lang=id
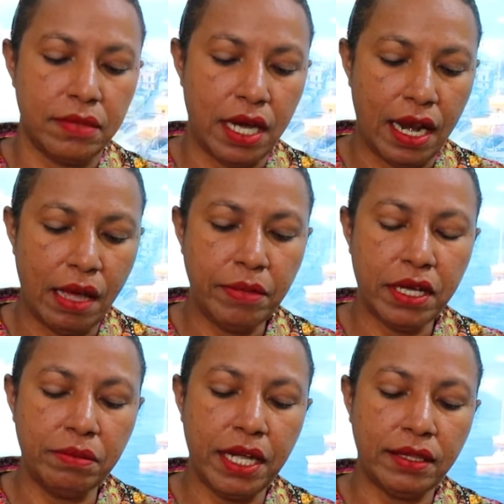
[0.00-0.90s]
mengalami
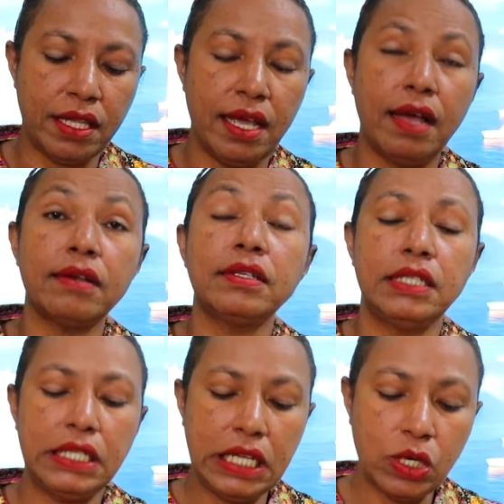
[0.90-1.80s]

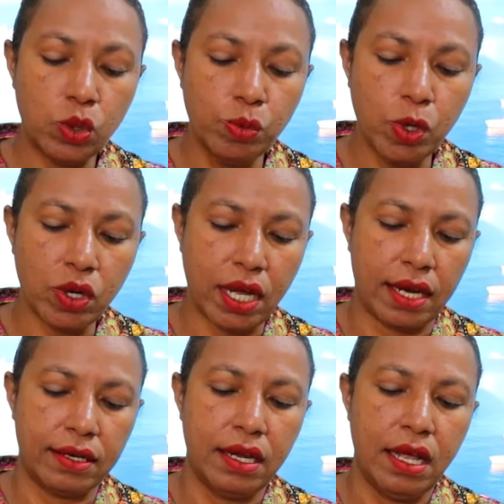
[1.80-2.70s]
kematian,
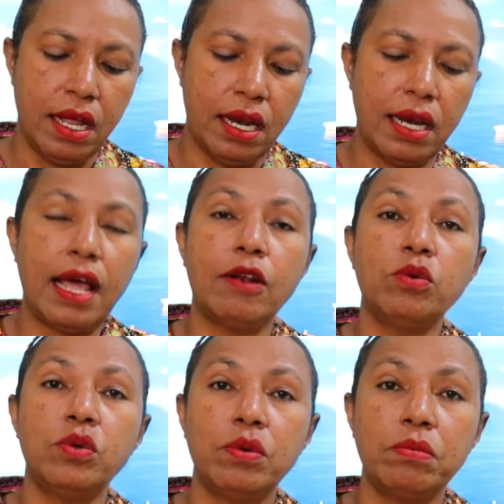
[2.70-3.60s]
dikuburkan,
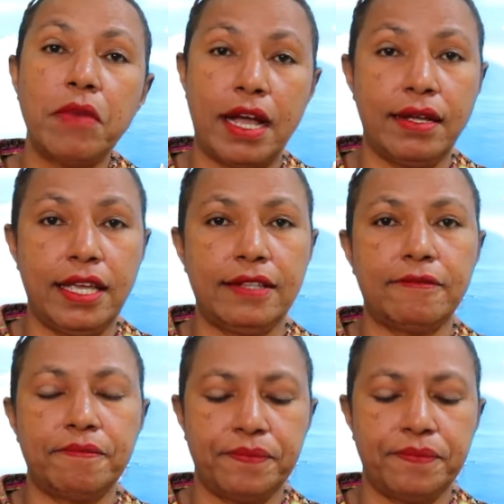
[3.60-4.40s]
lalu bangkit.